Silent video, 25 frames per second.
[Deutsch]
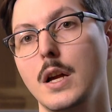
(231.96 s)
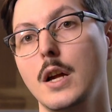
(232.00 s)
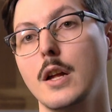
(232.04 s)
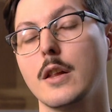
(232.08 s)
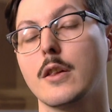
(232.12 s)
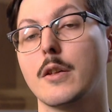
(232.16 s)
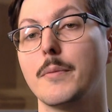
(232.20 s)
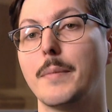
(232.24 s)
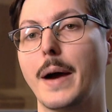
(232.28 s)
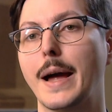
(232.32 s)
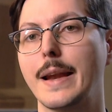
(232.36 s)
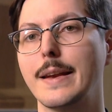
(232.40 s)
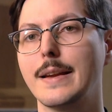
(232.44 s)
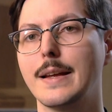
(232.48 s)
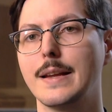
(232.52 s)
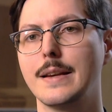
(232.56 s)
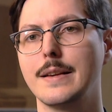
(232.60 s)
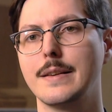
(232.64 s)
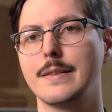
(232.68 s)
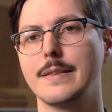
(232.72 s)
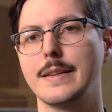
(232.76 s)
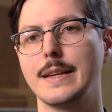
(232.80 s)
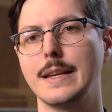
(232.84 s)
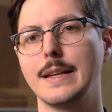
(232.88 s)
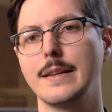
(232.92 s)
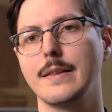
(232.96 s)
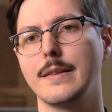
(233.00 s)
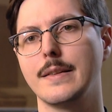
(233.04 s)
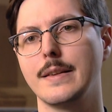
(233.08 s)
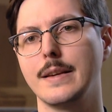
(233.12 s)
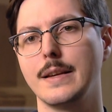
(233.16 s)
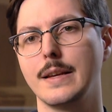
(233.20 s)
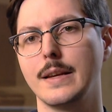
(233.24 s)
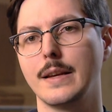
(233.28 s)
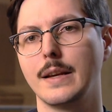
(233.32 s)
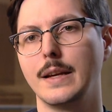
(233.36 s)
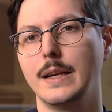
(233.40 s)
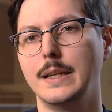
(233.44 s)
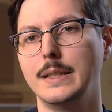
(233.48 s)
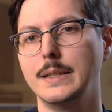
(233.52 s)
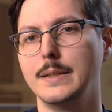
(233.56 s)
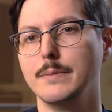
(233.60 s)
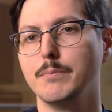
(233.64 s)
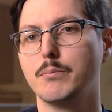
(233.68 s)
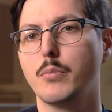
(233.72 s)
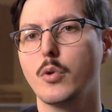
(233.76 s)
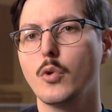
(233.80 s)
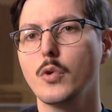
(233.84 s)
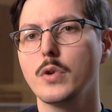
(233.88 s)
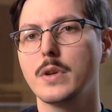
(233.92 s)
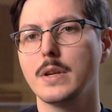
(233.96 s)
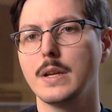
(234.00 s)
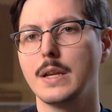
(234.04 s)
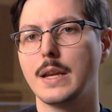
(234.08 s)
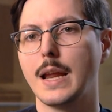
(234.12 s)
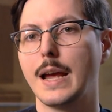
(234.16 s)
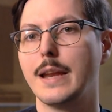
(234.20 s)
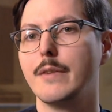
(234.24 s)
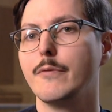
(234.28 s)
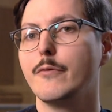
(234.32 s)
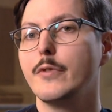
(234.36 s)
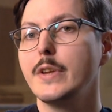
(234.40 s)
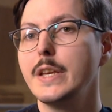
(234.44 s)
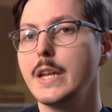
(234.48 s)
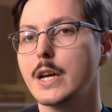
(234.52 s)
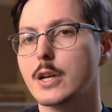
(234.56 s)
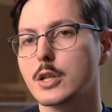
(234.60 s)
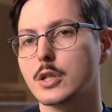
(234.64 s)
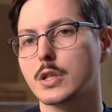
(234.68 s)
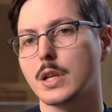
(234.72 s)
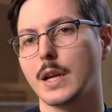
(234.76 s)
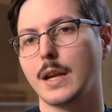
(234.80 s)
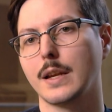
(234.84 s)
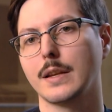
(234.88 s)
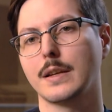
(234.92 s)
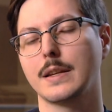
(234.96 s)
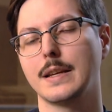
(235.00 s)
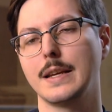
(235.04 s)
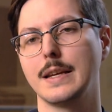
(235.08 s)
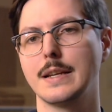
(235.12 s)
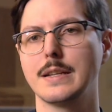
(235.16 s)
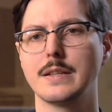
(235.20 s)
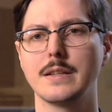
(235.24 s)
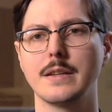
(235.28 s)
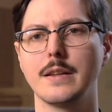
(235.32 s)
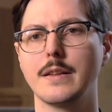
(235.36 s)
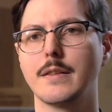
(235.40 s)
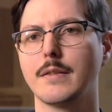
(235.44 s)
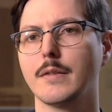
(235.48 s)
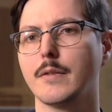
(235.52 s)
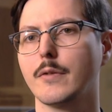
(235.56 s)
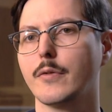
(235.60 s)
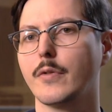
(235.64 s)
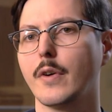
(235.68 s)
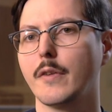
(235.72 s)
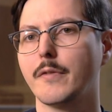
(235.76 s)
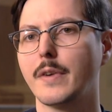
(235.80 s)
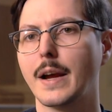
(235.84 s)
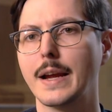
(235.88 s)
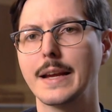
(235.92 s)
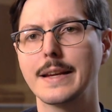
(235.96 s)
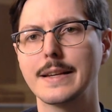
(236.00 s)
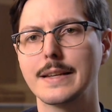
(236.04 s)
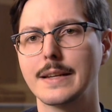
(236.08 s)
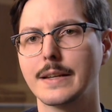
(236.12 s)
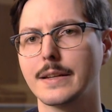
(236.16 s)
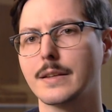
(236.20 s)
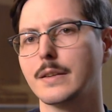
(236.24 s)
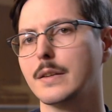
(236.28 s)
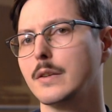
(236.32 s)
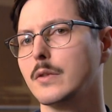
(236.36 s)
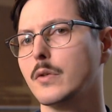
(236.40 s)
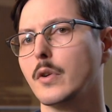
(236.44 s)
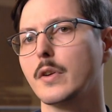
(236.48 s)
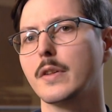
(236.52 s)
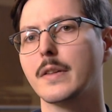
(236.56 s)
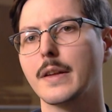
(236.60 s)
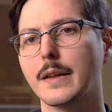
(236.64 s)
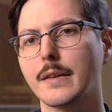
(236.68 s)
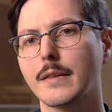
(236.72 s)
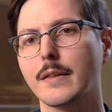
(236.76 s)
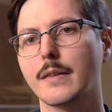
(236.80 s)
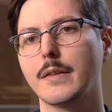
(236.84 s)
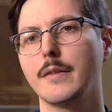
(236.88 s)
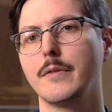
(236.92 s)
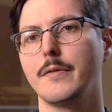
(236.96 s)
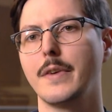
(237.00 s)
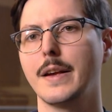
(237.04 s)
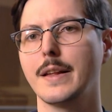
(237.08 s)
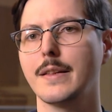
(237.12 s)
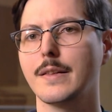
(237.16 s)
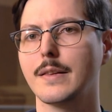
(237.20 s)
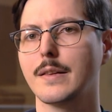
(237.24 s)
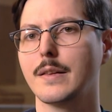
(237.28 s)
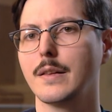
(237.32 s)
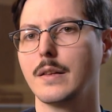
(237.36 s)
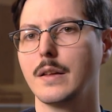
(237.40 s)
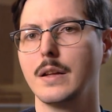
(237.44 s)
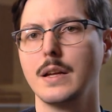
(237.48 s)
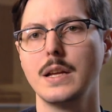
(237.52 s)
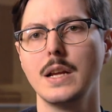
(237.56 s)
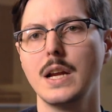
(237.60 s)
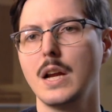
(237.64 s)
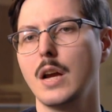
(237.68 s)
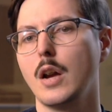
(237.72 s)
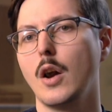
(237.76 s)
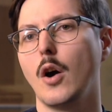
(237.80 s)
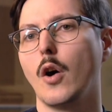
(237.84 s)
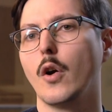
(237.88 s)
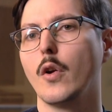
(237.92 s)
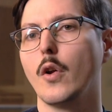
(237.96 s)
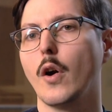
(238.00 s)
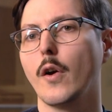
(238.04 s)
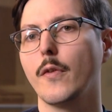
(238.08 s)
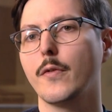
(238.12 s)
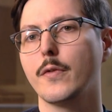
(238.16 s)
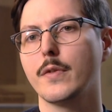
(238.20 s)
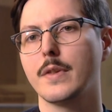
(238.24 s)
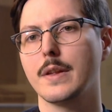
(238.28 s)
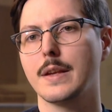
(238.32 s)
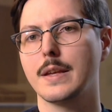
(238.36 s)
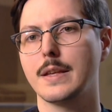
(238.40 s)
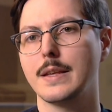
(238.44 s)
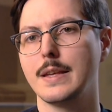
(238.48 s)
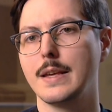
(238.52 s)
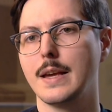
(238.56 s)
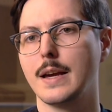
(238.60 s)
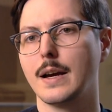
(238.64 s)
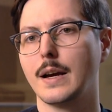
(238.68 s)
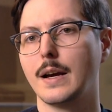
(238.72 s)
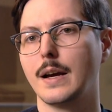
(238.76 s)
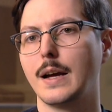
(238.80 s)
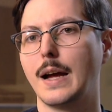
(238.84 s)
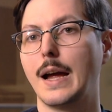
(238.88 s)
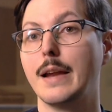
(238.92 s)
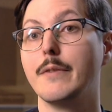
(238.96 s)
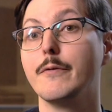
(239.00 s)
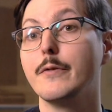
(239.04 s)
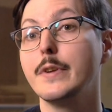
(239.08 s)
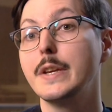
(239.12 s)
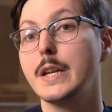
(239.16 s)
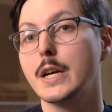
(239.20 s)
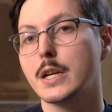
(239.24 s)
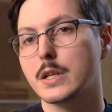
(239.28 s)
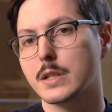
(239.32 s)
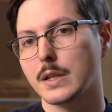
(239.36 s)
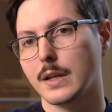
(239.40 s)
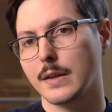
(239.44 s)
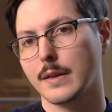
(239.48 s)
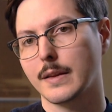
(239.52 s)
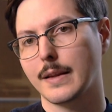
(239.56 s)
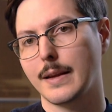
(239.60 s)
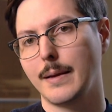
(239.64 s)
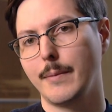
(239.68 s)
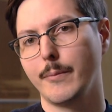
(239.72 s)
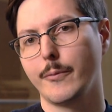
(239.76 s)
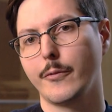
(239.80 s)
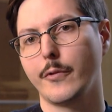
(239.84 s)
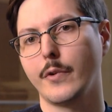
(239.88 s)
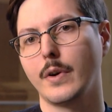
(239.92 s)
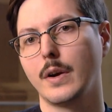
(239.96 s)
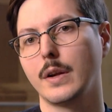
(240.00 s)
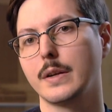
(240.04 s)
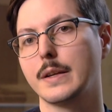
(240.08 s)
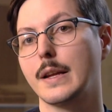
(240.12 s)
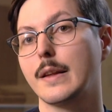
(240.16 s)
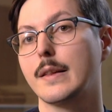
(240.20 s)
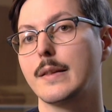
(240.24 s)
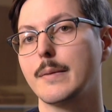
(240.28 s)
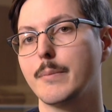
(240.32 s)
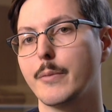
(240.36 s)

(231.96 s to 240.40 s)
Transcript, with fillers: Zum anderen sehen sie äh, in Putin einen Widerstand gegen diesen verweichlichten, durchsetzten Westen und hoffen sich hier einen Widerstandskämpfer, der sie